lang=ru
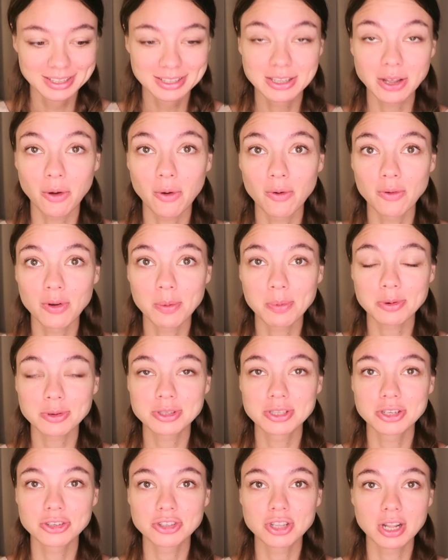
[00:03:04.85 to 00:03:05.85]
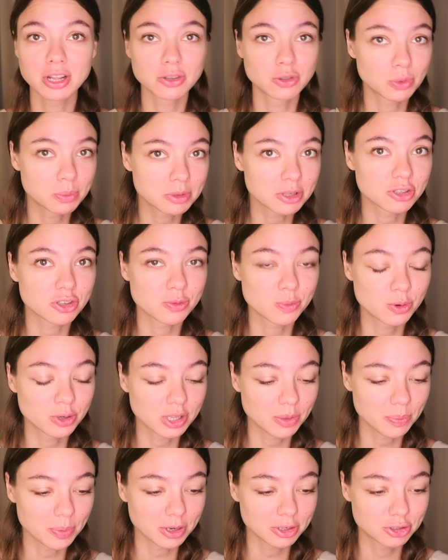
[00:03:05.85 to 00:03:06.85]
Такого я просто не ждала. Я думала, сейчас
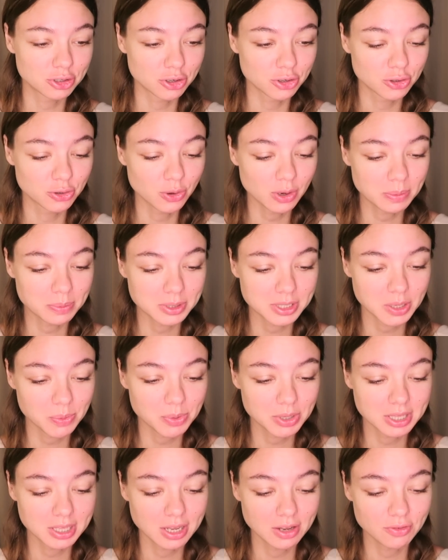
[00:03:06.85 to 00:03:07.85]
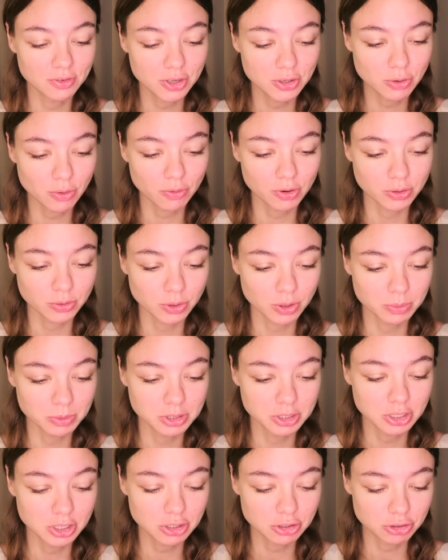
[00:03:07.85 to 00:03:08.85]
будет очередное безобидное видео, в котором мне
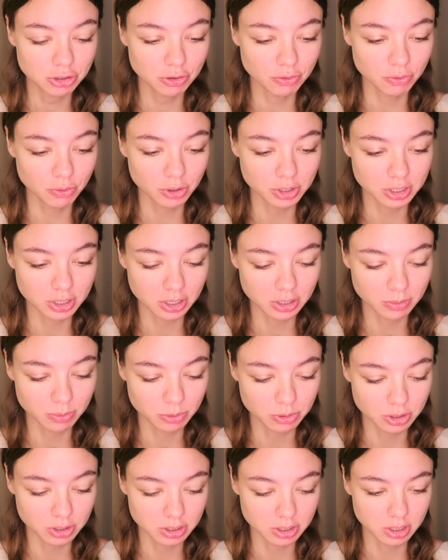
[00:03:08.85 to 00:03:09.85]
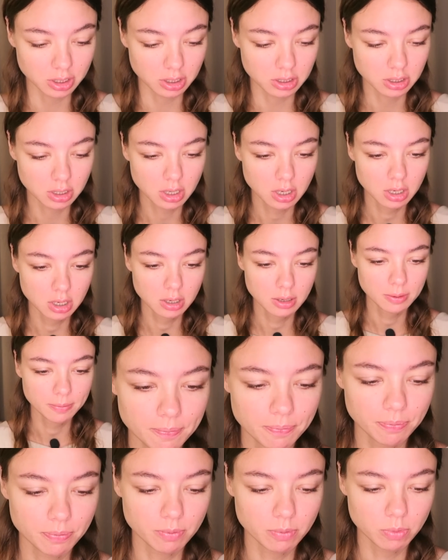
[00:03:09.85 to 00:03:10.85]
ничего не надо будет делать.
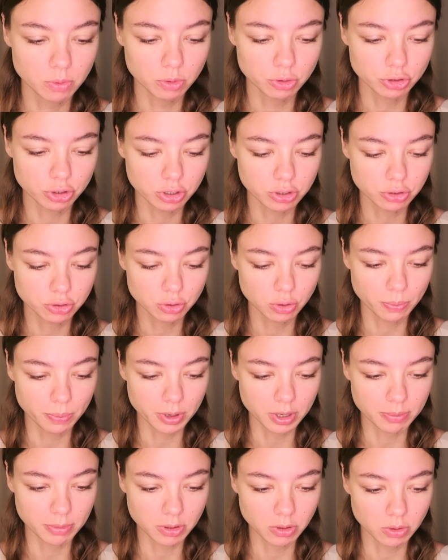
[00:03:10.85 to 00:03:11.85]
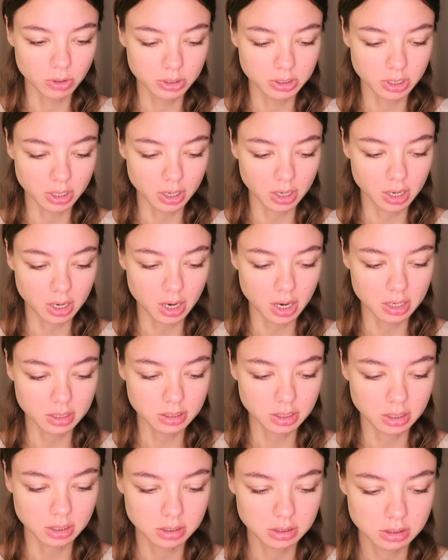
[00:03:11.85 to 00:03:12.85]
Боже, они что, перемололи
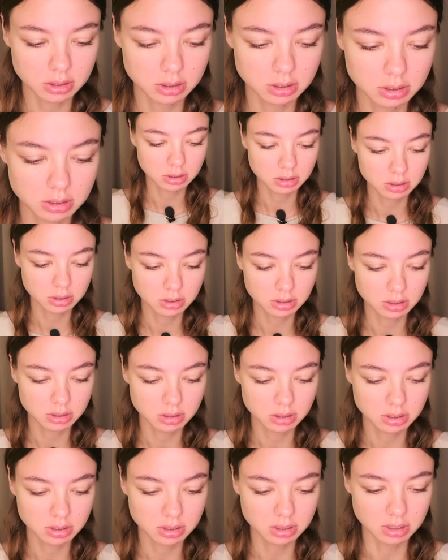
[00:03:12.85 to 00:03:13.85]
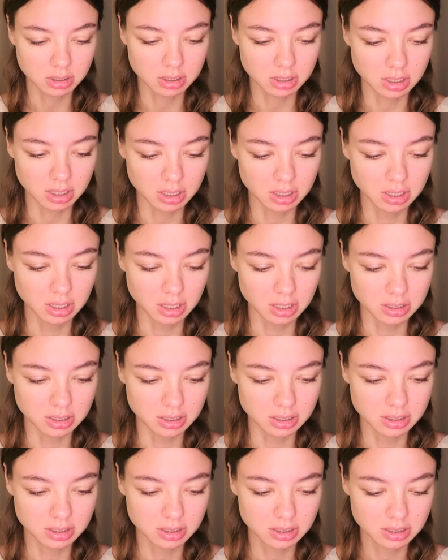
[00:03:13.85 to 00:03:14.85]
таракана? Какая
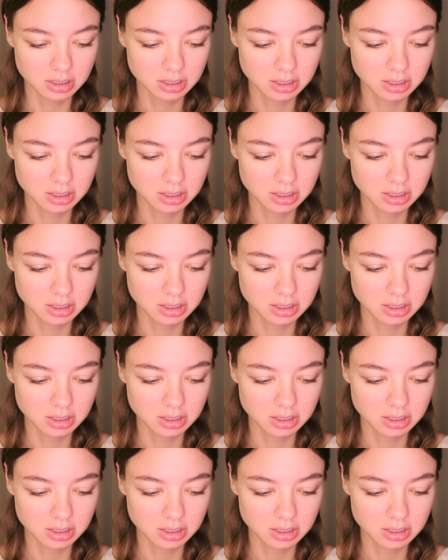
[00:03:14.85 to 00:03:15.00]
гадость.